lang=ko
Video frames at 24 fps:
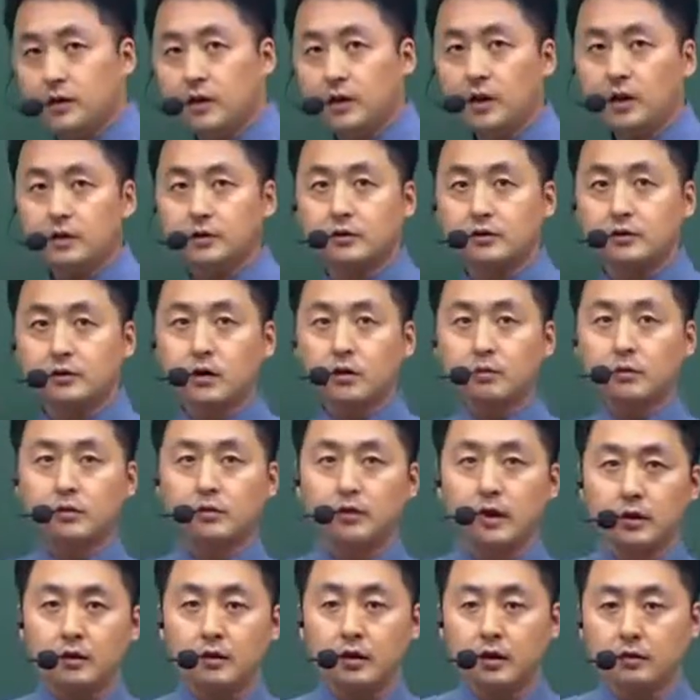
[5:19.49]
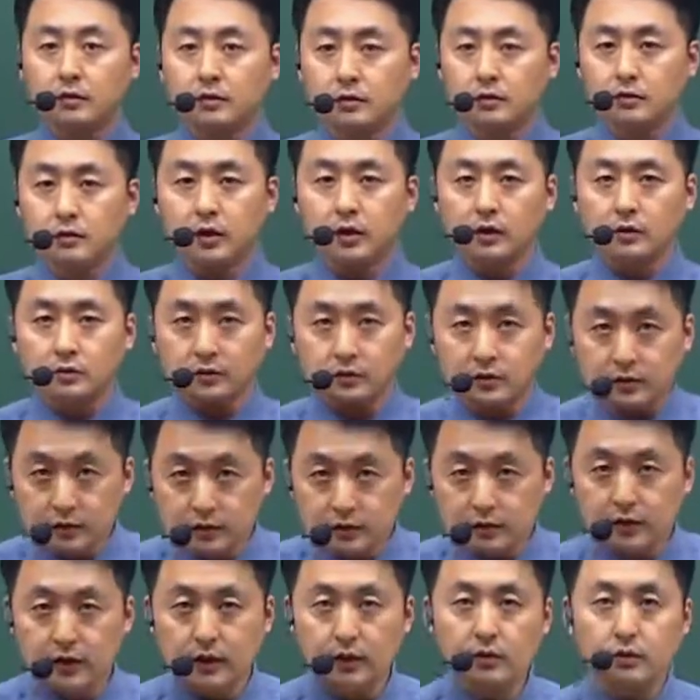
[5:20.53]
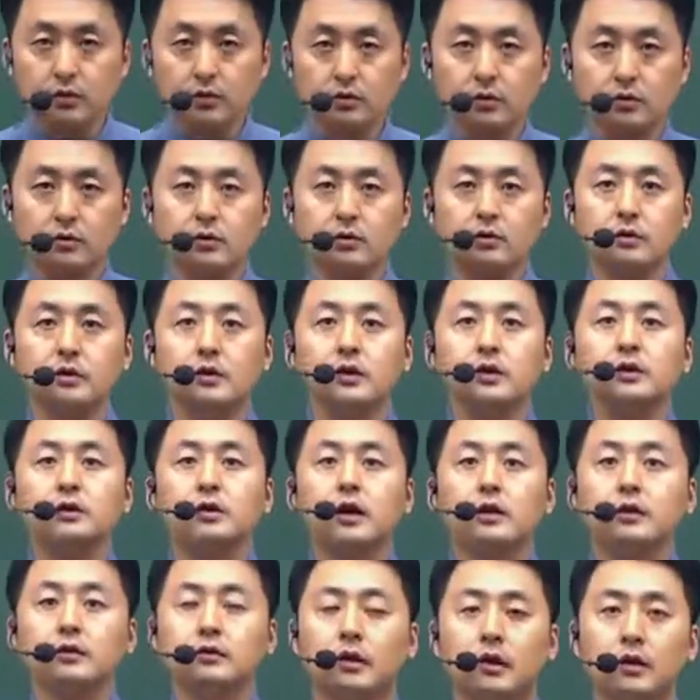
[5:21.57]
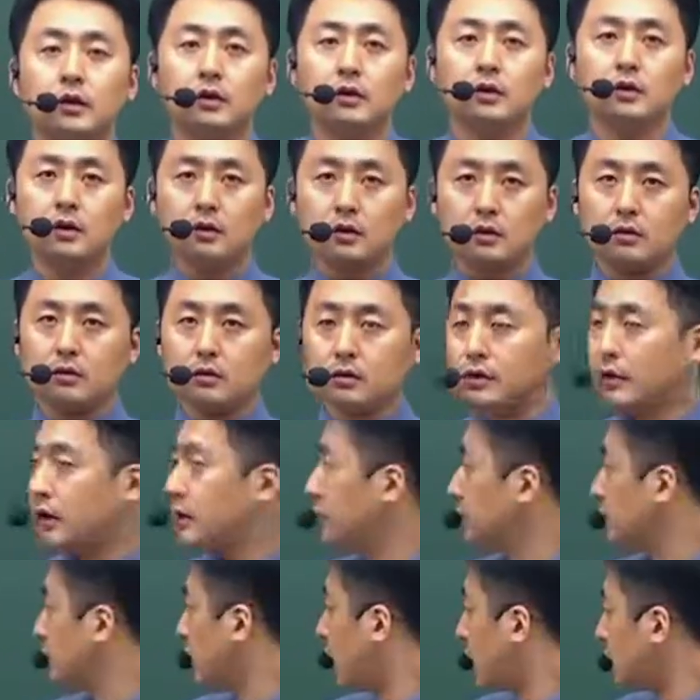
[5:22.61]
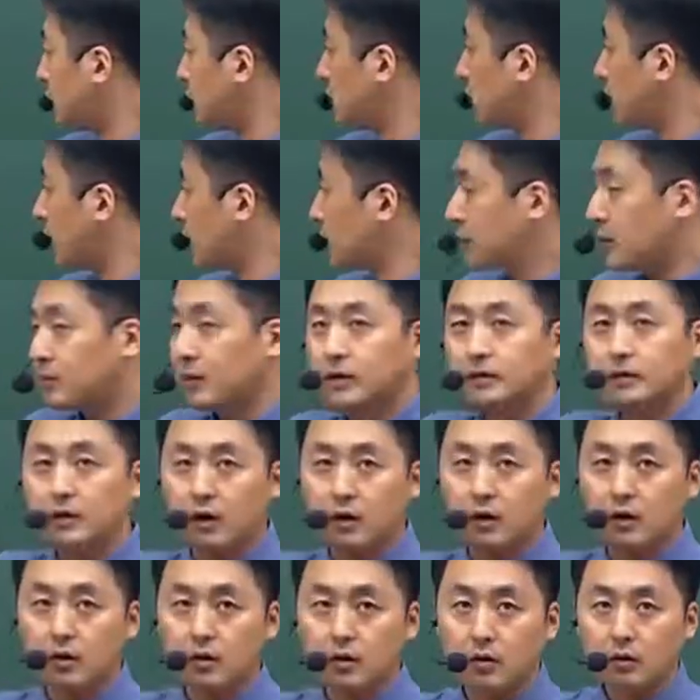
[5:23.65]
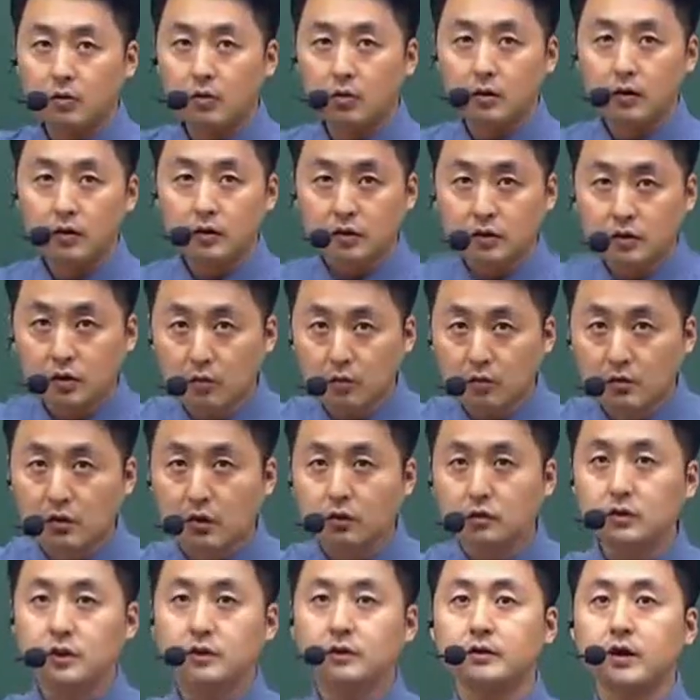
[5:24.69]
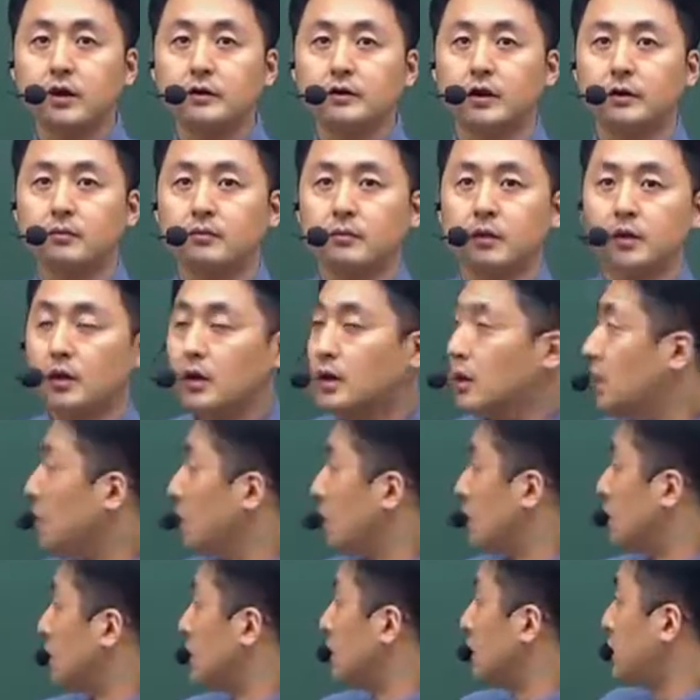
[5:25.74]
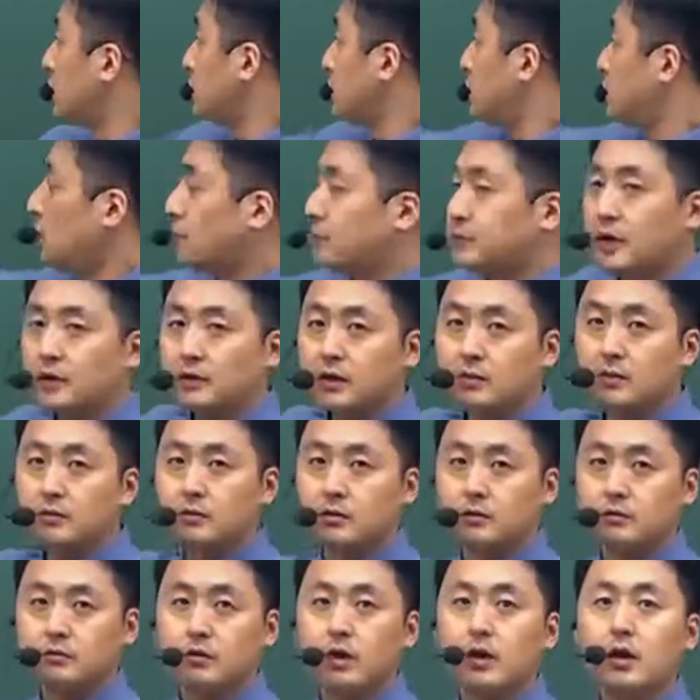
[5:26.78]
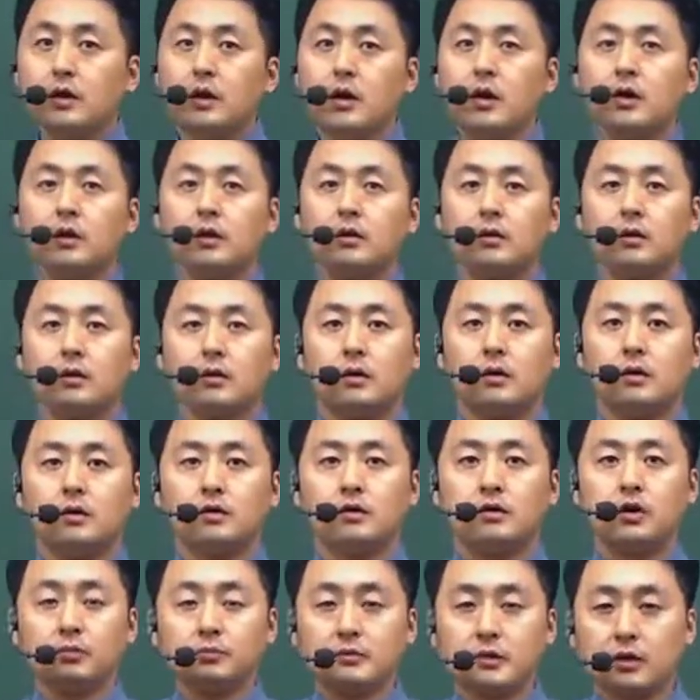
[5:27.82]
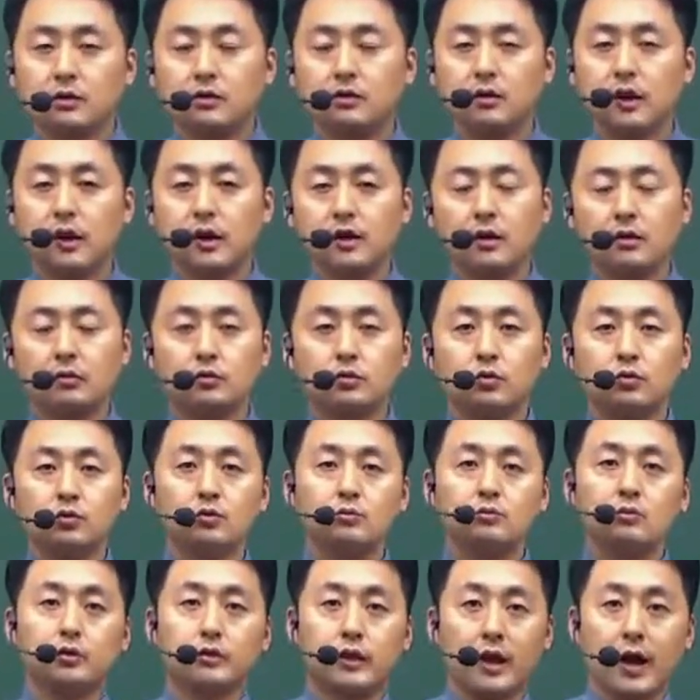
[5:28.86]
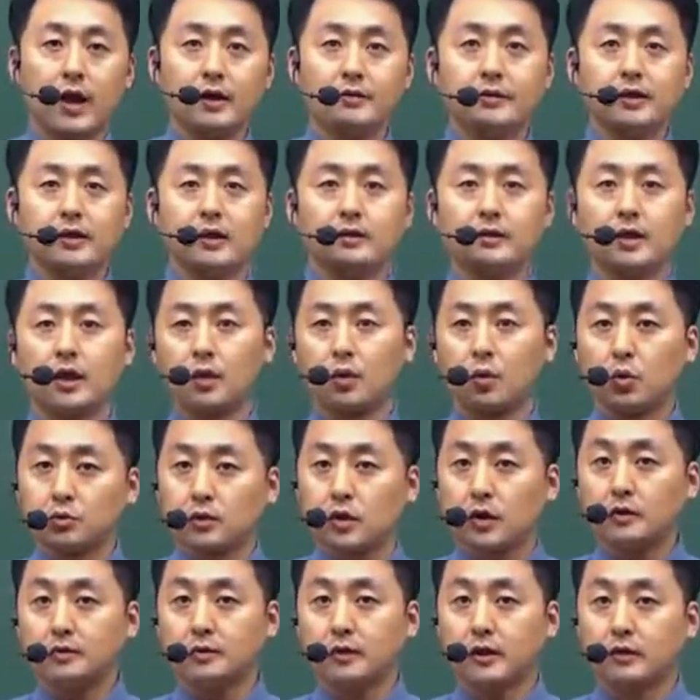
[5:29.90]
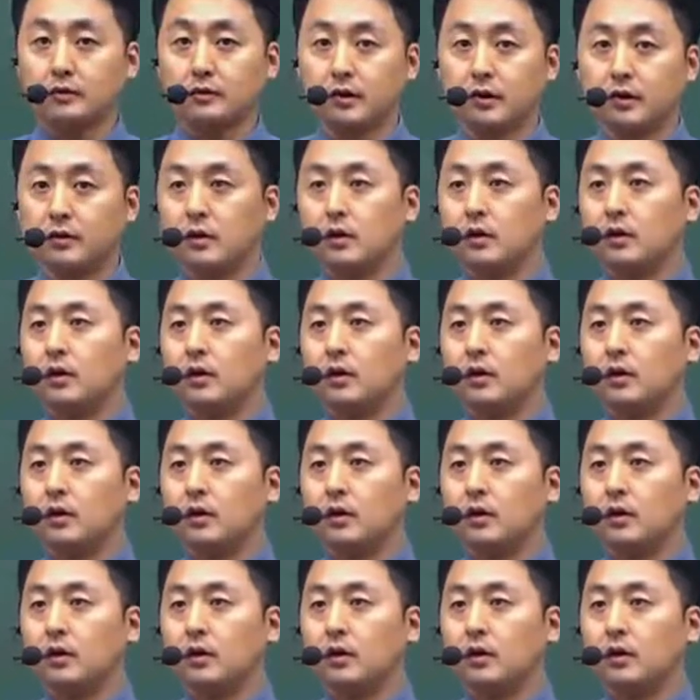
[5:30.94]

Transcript: 내가 직업을 택해서 내가 직자로 그 일을 할 때 거기에 대한 산업을 상담한다. 거기에 직업을 적응하는 상담. 근데 직업 상담은요. 내가 실업자거나 또는 뭐 대학생일 때, 고등학생일 때